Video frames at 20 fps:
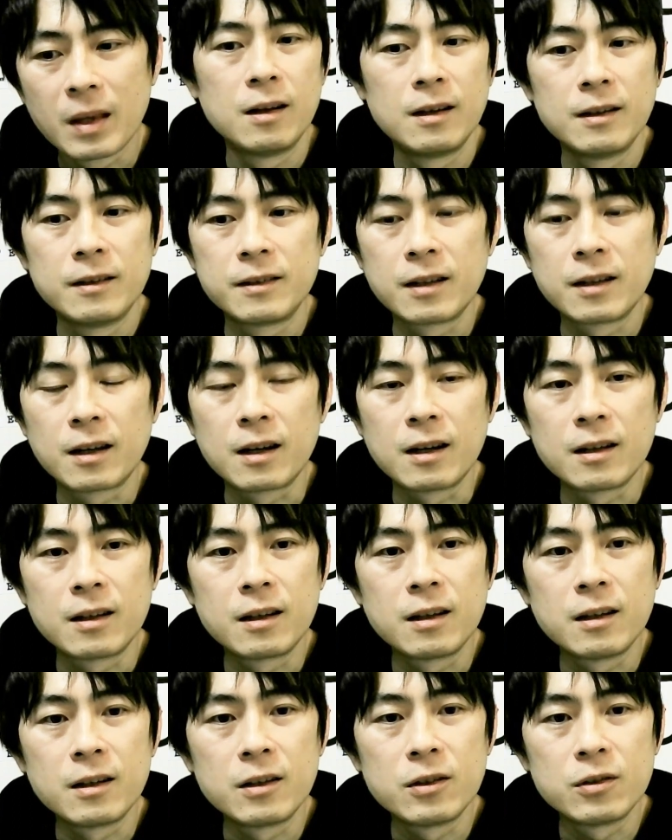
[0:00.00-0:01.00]
世界
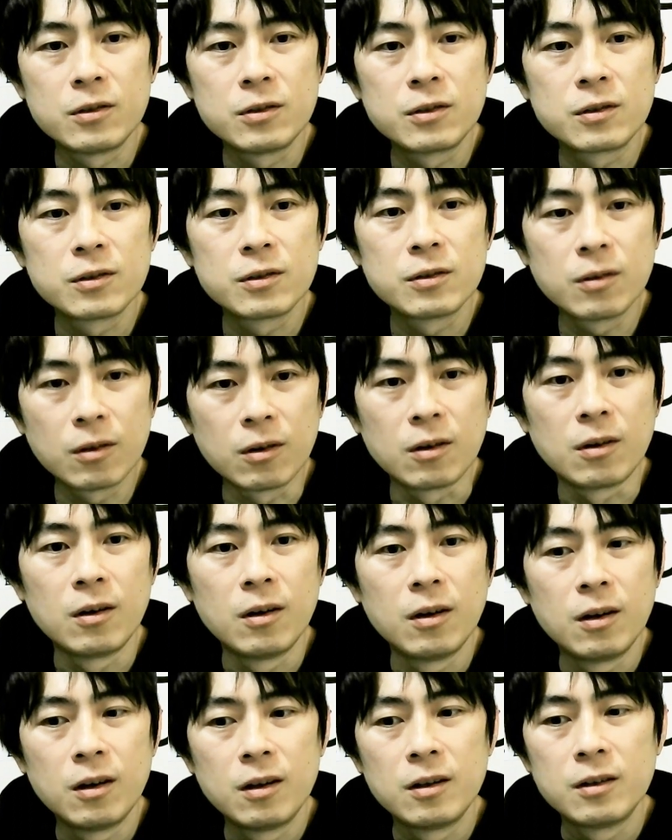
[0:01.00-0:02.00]
的に有数の
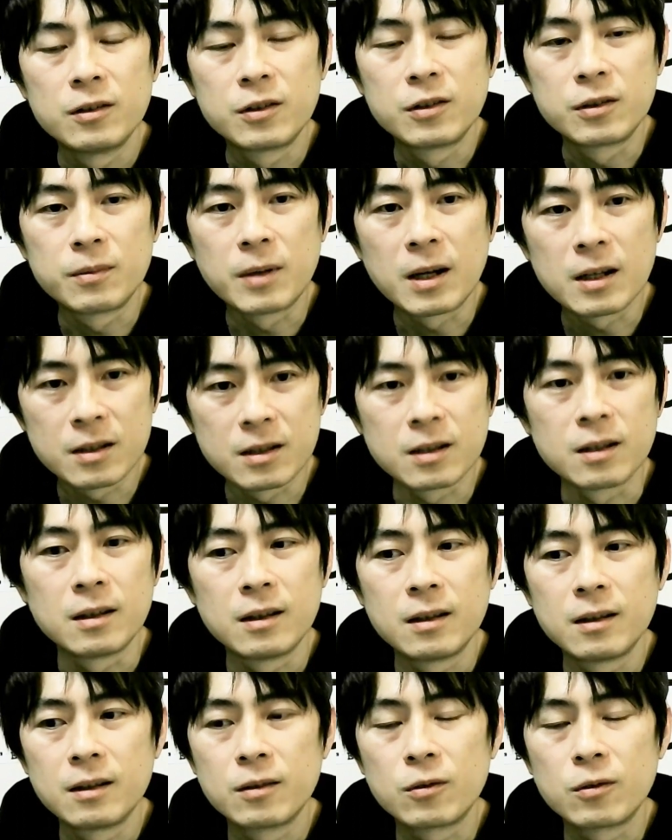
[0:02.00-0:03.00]
素晴らしい
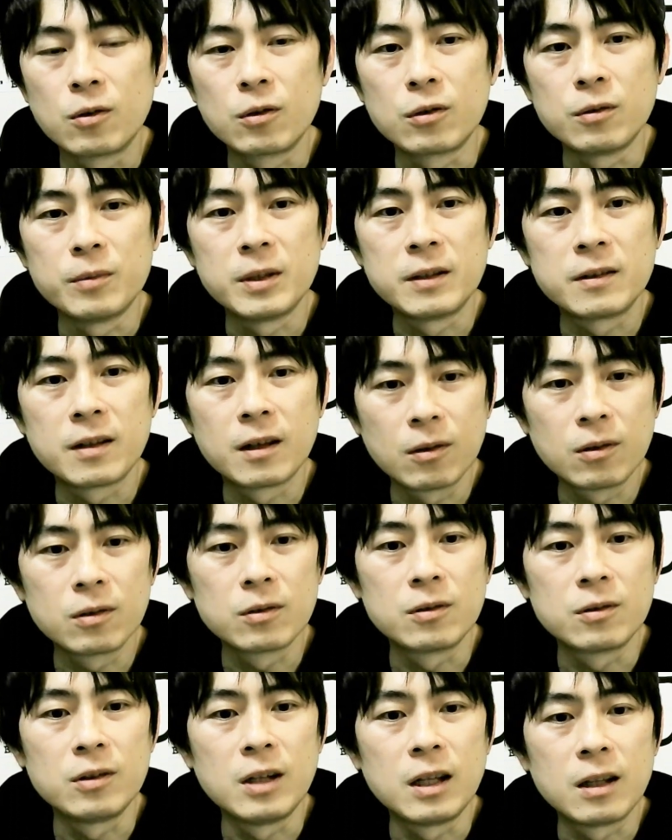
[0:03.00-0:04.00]
国民性
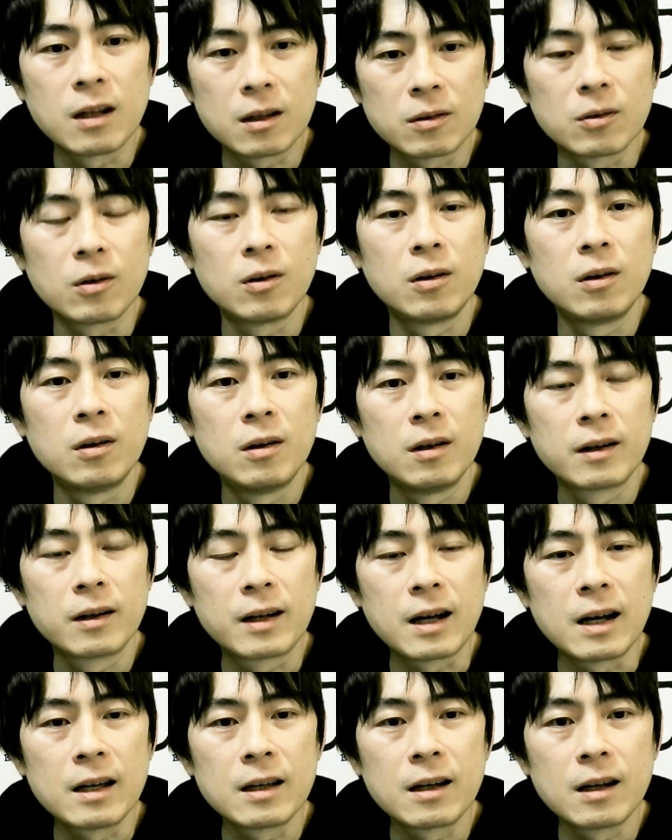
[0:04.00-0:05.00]
の国だと、
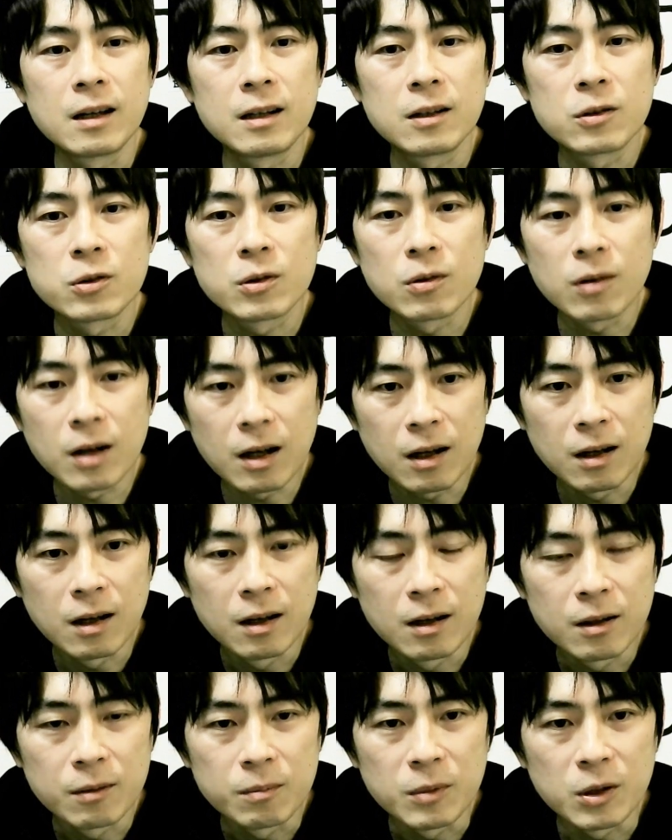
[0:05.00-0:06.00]
海外の人が
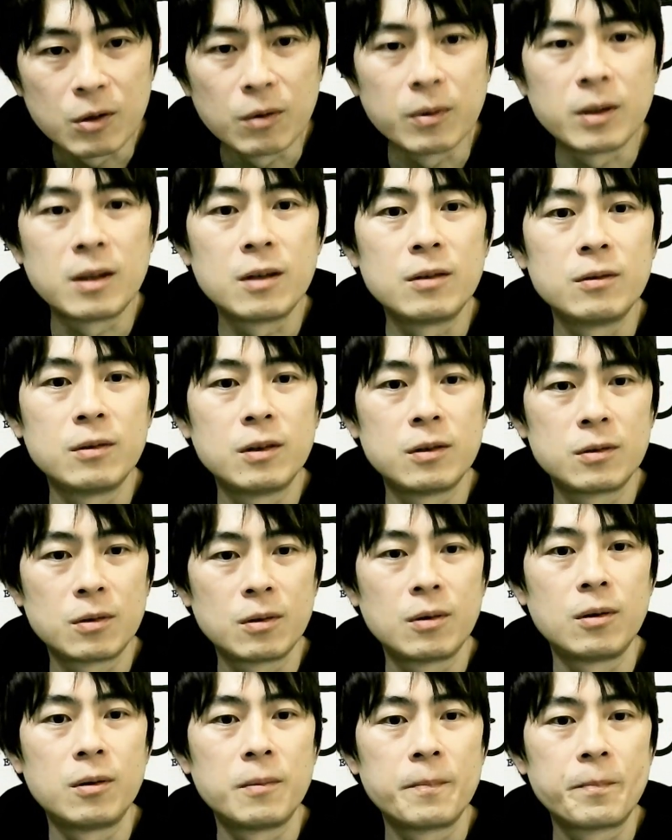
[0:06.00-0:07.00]
認めてるんです
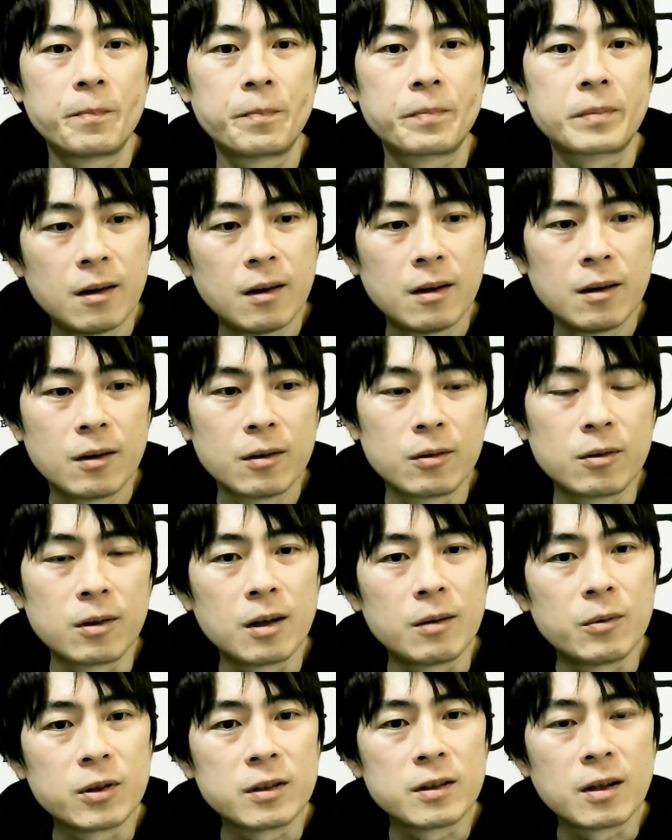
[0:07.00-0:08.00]
よ。こ
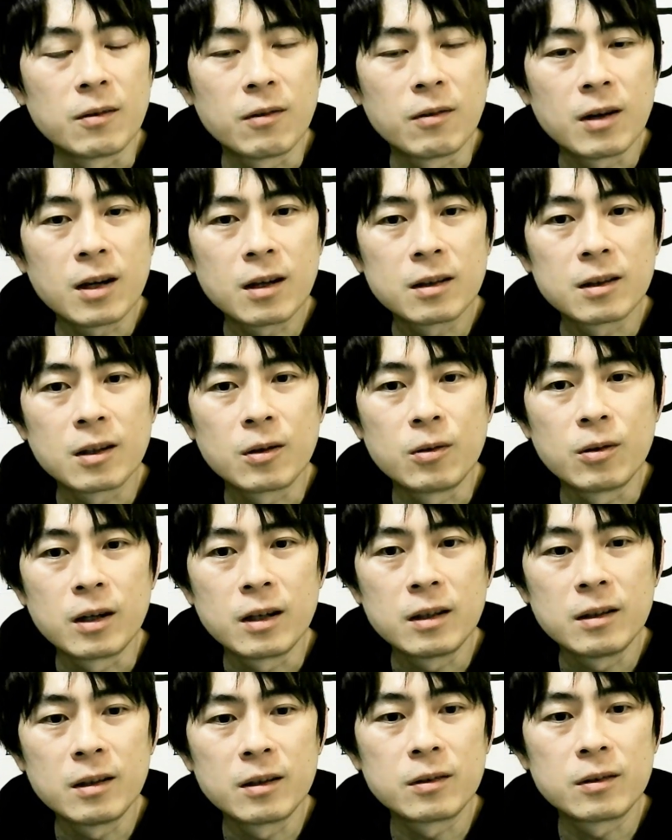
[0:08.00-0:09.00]
れは茂木さん分かった方
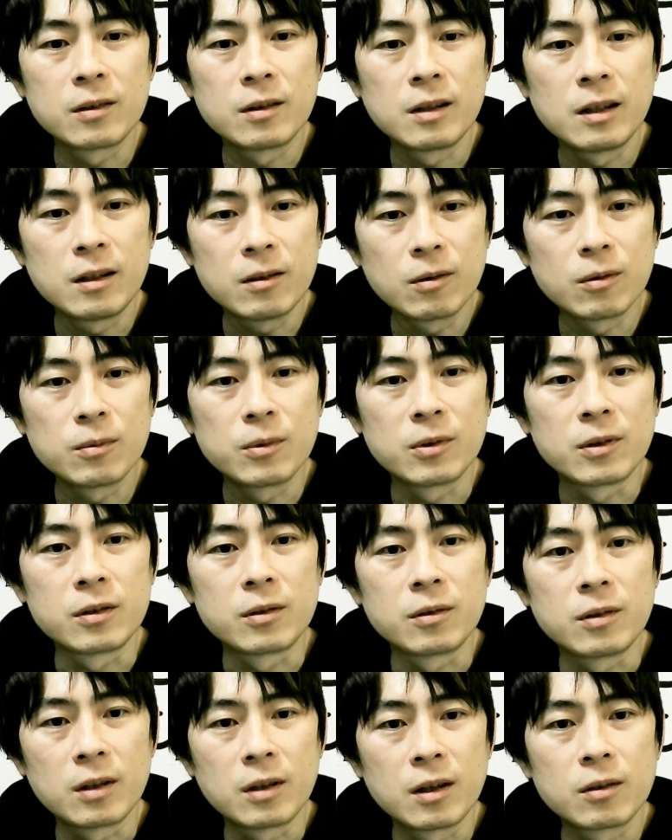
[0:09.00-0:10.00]
がいいんです、いいと思うんで
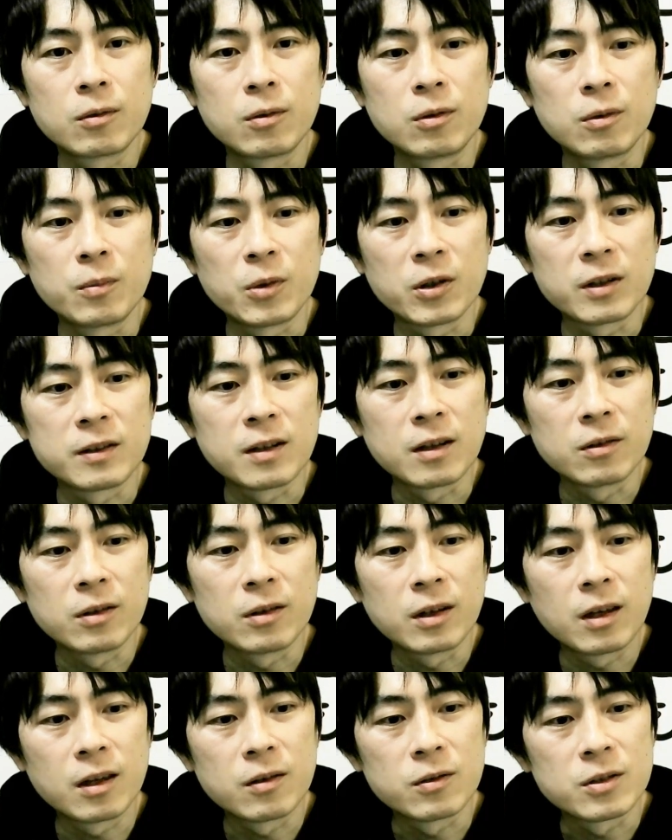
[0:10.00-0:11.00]
すよね。この茂木さんの
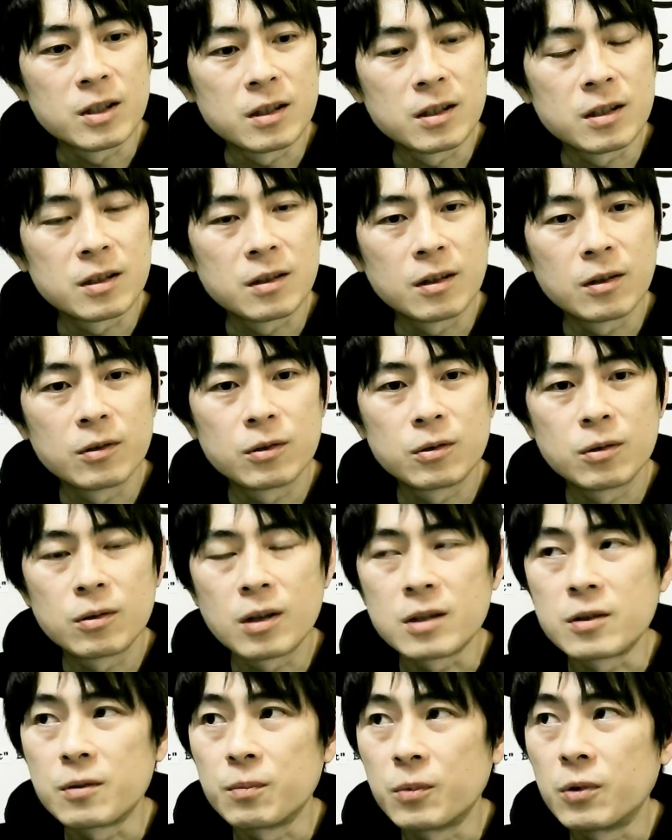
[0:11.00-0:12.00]
意見を支持している人
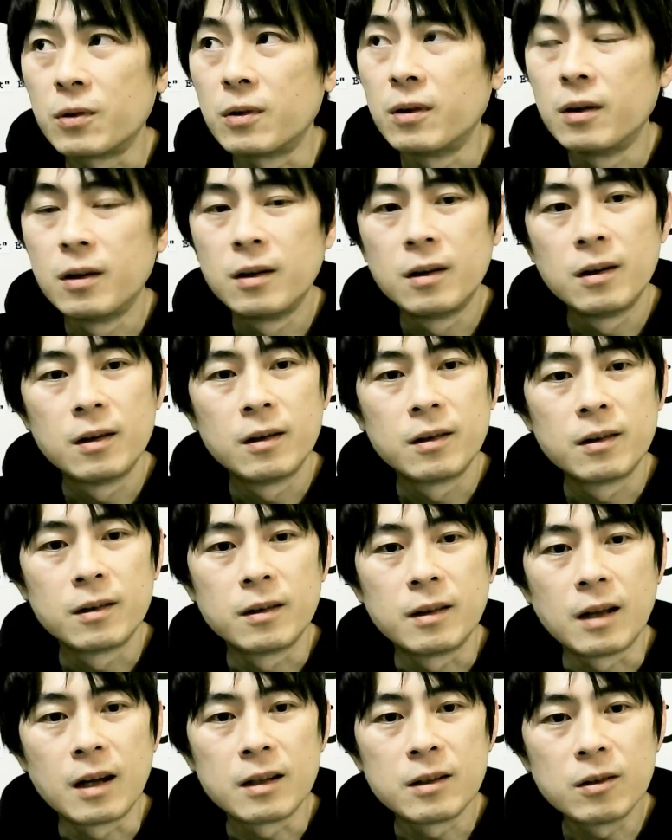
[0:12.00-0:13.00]
たちも、
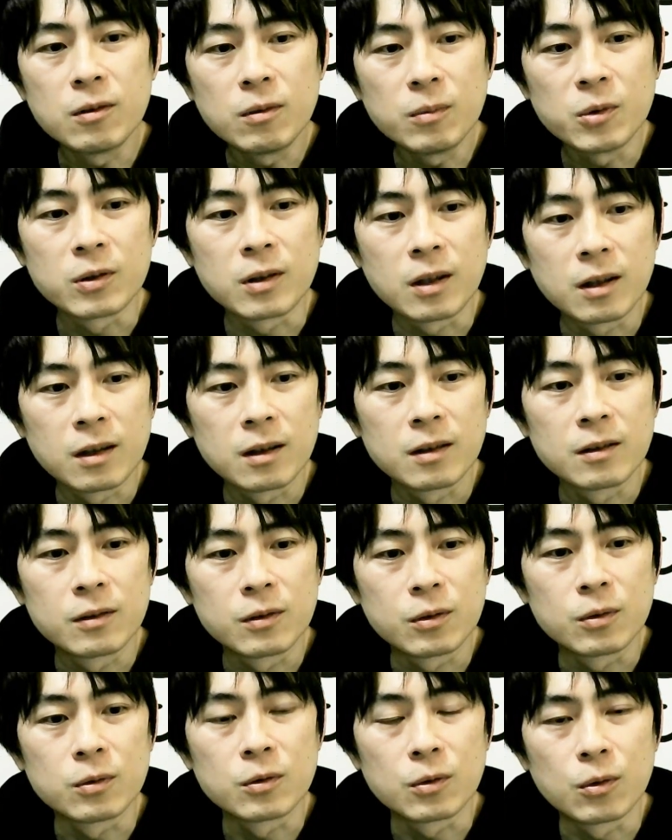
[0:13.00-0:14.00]
何をもって
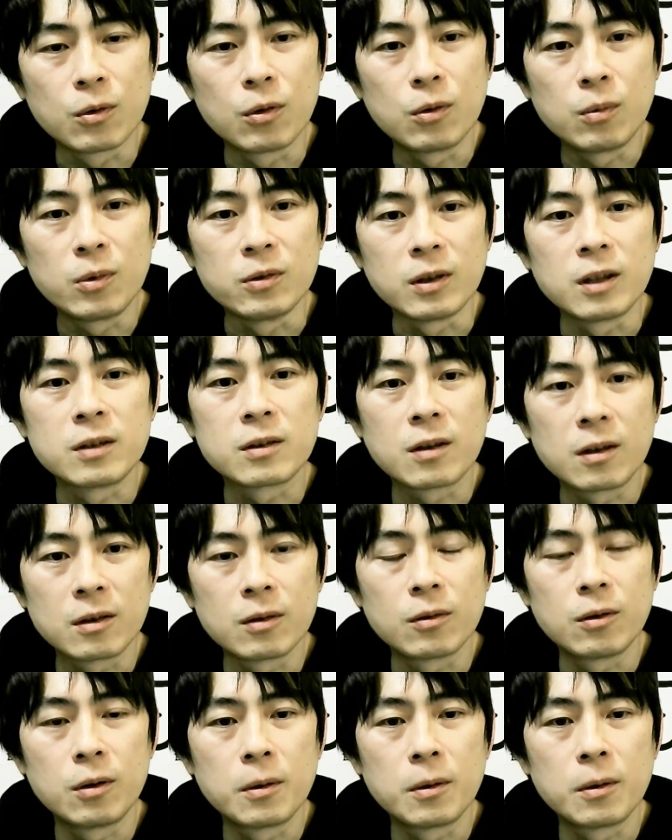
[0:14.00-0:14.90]
そそう思うんですかと。